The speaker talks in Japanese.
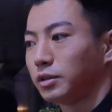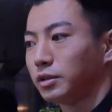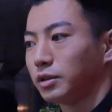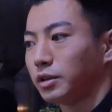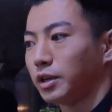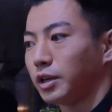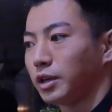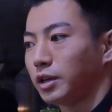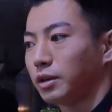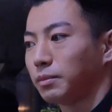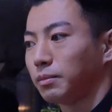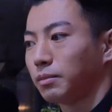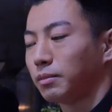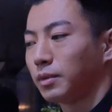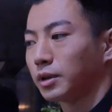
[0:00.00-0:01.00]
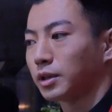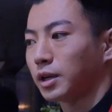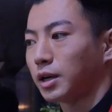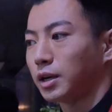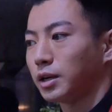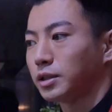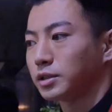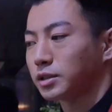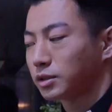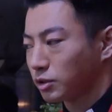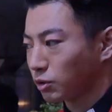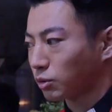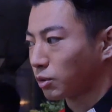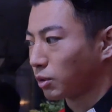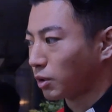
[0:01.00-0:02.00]
でまた
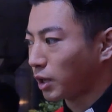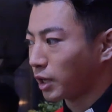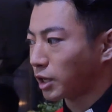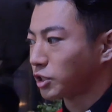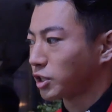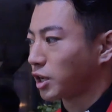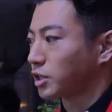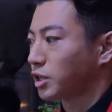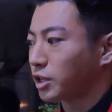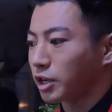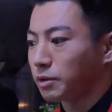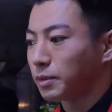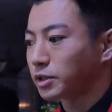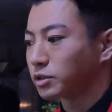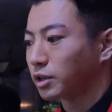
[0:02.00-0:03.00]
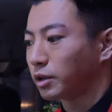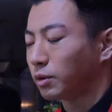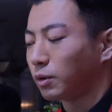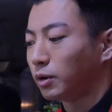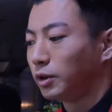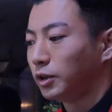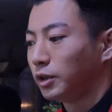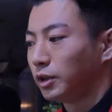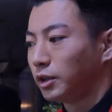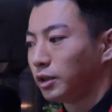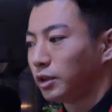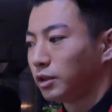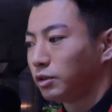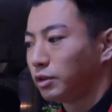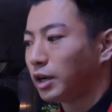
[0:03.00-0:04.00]
ちょっと話重なりますけど
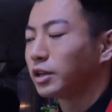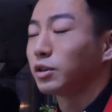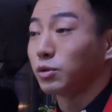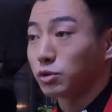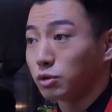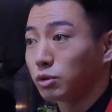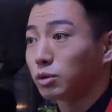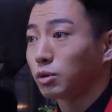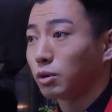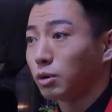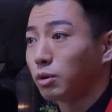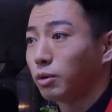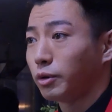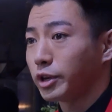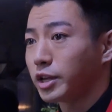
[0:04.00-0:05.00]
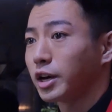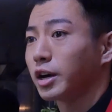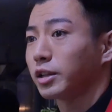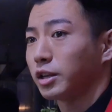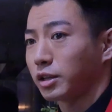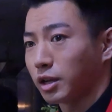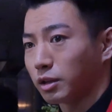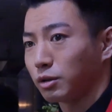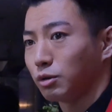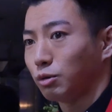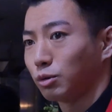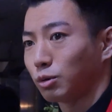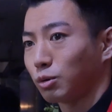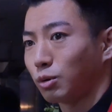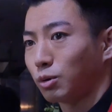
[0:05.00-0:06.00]
フランキーをずっと追いかけてたってい
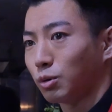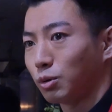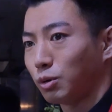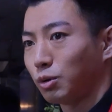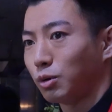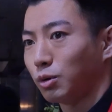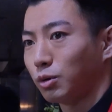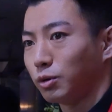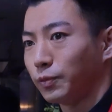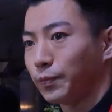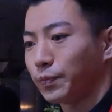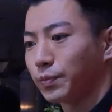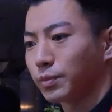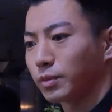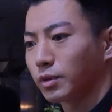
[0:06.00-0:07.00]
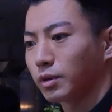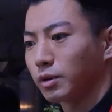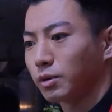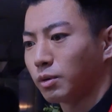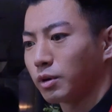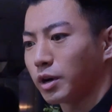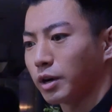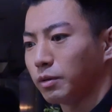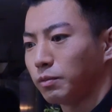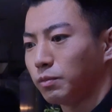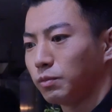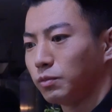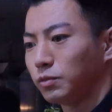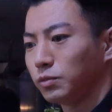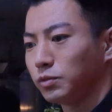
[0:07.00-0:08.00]
うところを今回
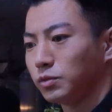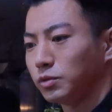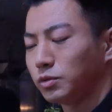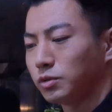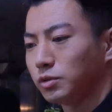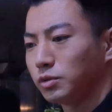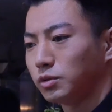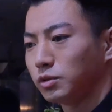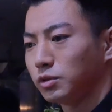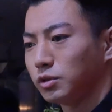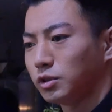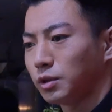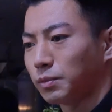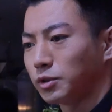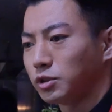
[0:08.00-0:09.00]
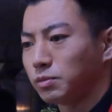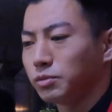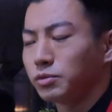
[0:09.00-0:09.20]
やっぱ自